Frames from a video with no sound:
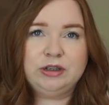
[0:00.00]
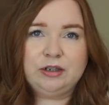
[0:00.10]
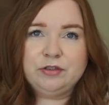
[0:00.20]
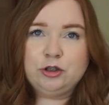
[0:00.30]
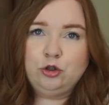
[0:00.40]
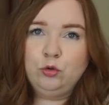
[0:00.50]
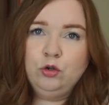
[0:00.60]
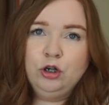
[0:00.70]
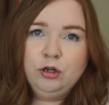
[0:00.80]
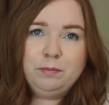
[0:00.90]
Tak więc
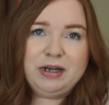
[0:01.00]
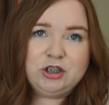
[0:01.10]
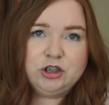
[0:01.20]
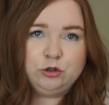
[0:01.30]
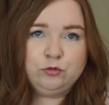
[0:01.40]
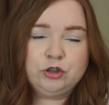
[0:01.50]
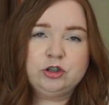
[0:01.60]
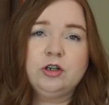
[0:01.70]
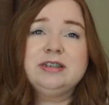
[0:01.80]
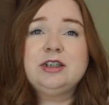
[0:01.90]
tu Patrzcie, tu
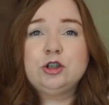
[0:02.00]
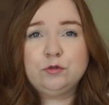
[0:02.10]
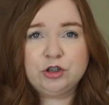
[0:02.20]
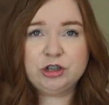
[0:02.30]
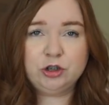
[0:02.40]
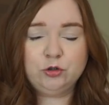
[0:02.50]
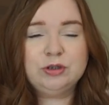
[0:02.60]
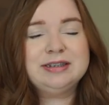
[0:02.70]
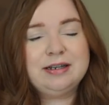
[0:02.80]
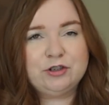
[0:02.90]
wszystko jest. Zresztą wszystkie
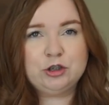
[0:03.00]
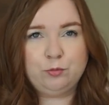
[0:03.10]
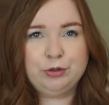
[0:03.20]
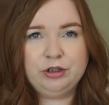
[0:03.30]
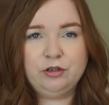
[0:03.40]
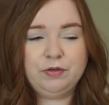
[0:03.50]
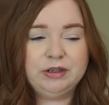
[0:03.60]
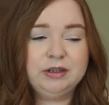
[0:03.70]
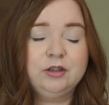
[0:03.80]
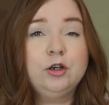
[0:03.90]
ciuchy zawsze są
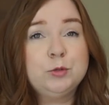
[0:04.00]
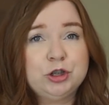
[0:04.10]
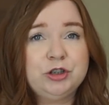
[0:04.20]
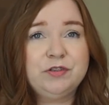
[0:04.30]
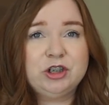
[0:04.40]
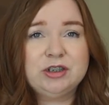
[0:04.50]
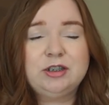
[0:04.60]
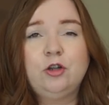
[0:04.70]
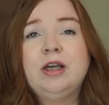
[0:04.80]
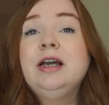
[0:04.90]
podlinkowane na dole, możecie wejść na
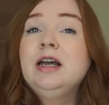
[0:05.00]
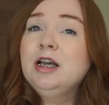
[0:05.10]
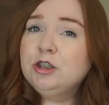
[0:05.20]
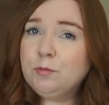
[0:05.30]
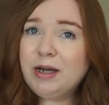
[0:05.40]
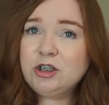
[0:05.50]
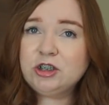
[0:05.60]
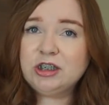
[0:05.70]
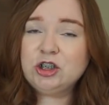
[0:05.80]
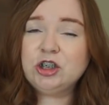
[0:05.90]
stronę. Zobaczyć
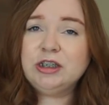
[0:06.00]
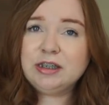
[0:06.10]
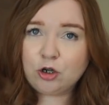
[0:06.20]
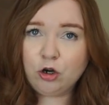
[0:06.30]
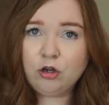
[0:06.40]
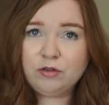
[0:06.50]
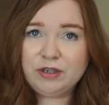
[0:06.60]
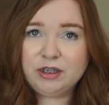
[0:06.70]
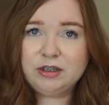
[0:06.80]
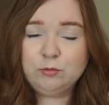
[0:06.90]
też inne kolory, w
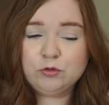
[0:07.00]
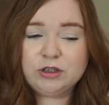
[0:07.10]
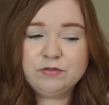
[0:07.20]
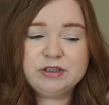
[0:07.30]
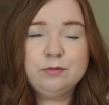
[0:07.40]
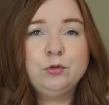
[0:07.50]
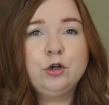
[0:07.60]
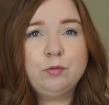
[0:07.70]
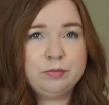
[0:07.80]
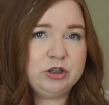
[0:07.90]
jakich te bluzki
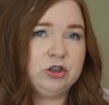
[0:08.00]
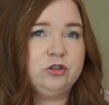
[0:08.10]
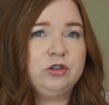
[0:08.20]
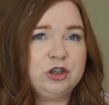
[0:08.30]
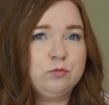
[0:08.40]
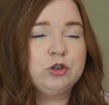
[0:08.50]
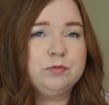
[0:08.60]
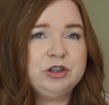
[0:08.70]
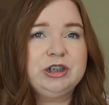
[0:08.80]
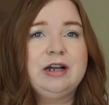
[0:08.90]
występują, bo myślę, że to też może
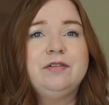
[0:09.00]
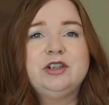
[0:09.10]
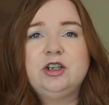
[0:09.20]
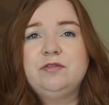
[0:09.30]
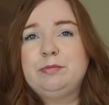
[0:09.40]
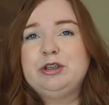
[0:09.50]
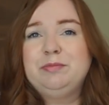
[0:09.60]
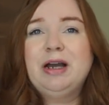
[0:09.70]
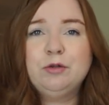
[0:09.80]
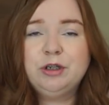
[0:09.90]
być ciekawe, jeżeli Wam się
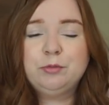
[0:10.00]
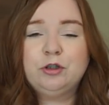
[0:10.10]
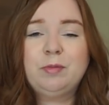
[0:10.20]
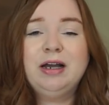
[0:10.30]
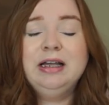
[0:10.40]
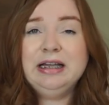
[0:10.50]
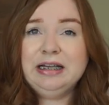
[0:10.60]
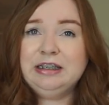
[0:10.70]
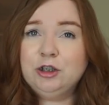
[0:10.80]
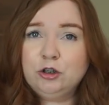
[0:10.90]
biały nie podoba,
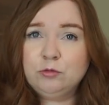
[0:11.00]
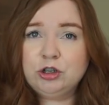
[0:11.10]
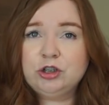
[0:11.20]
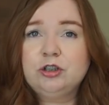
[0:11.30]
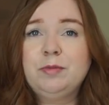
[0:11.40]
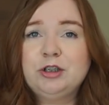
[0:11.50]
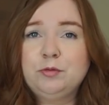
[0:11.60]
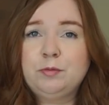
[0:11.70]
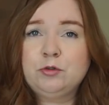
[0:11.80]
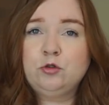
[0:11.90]
no to możecie zobaczyć
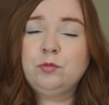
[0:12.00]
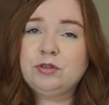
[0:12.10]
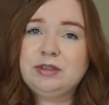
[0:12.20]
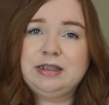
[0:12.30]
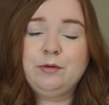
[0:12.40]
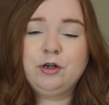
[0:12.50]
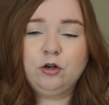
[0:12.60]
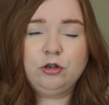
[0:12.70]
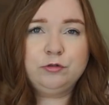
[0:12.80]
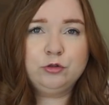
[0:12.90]
po prostu pozostałe
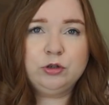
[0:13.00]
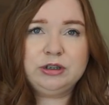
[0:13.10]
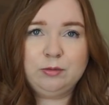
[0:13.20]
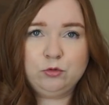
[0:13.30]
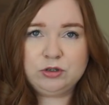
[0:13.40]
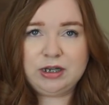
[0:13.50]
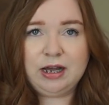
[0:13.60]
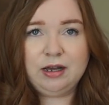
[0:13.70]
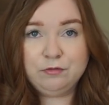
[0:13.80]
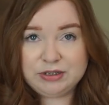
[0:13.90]
kolory, w których ta
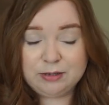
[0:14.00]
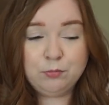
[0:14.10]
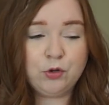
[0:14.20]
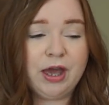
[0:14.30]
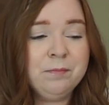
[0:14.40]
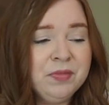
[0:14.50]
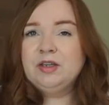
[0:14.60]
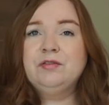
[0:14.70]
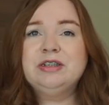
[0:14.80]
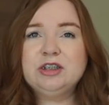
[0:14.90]
bluzka występuje.
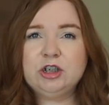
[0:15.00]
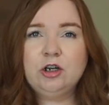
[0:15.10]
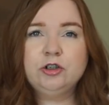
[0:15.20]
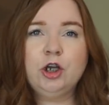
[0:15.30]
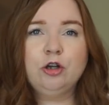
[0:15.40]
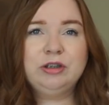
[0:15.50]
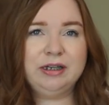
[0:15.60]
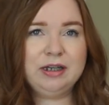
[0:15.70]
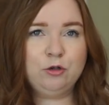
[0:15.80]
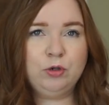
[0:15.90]
Więc jeśli chodzi o
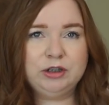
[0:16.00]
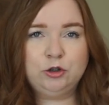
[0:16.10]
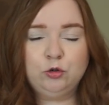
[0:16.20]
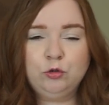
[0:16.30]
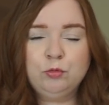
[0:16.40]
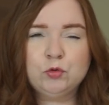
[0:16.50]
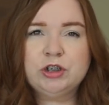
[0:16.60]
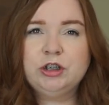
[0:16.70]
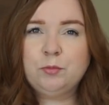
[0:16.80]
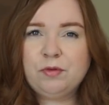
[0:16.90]
ten akurat krój
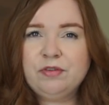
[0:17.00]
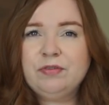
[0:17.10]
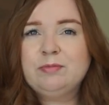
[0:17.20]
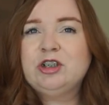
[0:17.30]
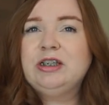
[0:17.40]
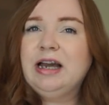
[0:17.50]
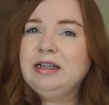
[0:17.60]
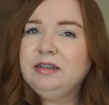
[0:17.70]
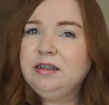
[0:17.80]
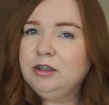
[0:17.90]
bluzki, to powiem Wam, że ja
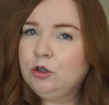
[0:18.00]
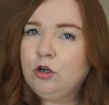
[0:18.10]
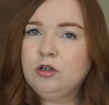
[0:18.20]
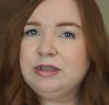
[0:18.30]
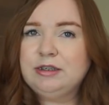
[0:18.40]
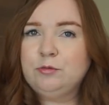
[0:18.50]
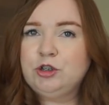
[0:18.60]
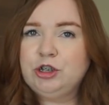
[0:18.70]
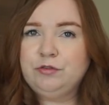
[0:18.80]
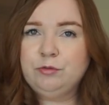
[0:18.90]
nie do końca
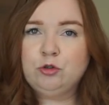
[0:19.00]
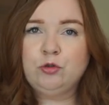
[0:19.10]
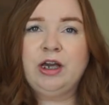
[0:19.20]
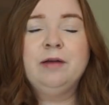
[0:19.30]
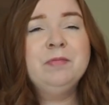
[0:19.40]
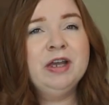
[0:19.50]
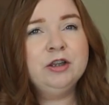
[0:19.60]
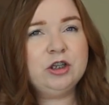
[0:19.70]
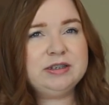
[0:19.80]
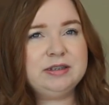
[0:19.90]
dobrze się w nim czuję.
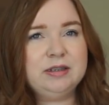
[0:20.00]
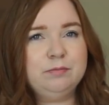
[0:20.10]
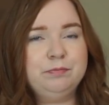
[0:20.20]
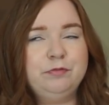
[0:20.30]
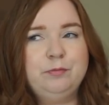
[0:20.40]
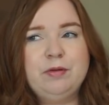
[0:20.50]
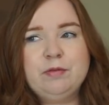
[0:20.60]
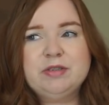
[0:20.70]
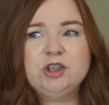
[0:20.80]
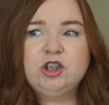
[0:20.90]
To jest w
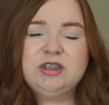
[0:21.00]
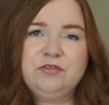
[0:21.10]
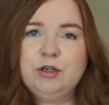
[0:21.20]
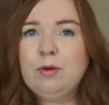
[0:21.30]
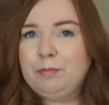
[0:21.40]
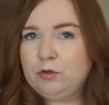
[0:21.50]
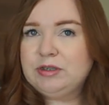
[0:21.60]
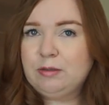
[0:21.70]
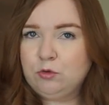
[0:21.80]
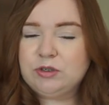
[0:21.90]
pewnym sensie zwykła,
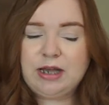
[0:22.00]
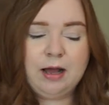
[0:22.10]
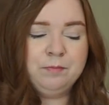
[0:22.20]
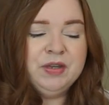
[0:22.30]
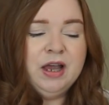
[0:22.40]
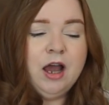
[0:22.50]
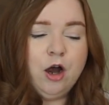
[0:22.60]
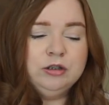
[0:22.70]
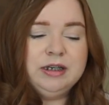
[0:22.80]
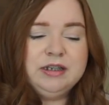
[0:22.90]
prosta bluzka.
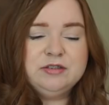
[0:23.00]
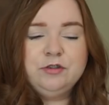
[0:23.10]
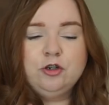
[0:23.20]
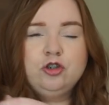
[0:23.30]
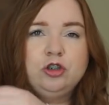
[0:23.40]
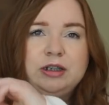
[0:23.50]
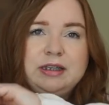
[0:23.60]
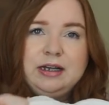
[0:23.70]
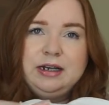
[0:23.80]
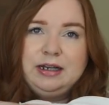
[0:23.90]
Ona jest wykończona
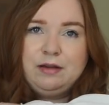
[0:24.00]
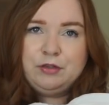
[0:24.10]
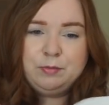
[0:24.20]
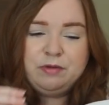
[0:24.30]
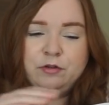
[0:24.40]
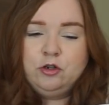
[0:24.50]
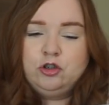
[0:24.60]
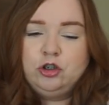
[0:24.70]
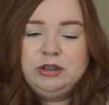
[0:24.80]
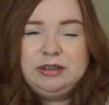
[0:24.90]
tak, rękawki ma
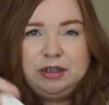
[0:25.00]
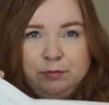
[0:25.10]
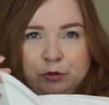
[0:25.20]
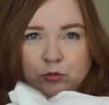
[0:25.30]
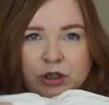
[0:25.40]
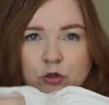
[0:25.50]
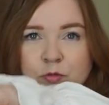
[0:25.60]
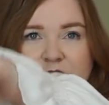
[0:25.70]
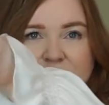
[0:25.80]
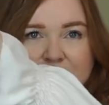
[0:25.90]
wykończone takimi tutaj
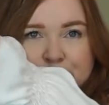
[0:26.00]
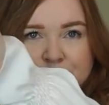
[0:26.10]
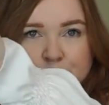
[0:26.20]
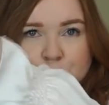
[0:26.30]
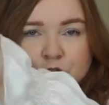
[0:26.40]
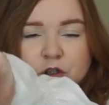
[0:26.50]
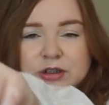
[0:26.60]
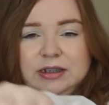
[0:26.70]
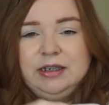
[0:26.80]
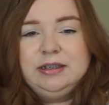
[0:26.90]
gumeczkami i
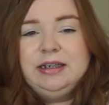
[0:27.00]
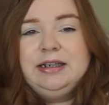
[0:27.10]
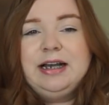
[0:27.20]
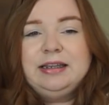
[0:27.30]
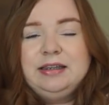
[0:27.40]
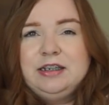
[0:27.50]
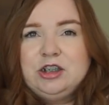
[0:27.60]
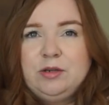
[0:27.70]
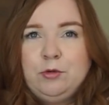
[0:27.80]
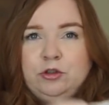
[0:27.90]
puszczone takie delikatne
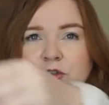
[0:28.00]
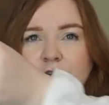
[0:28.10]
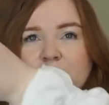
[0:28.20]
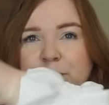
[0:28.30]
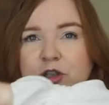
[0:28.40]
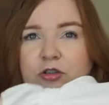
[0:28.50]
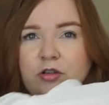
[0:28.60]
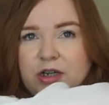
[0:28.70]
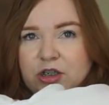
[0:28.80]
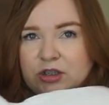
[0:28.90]
żaboty. Trochę mi się to
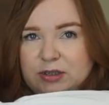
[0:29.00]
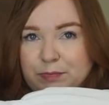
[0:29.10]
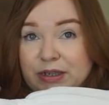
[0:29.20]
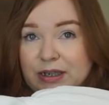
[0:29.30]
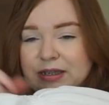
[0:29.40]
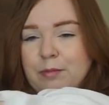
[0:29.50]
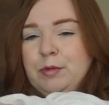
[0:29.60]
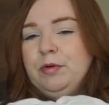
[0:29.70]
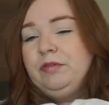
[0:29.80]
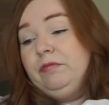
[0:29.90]
kojarzy z
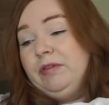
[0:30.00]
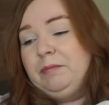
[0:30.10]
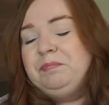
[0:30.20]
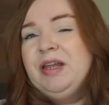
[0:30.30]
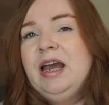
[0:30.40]
piratami, powiem Wam.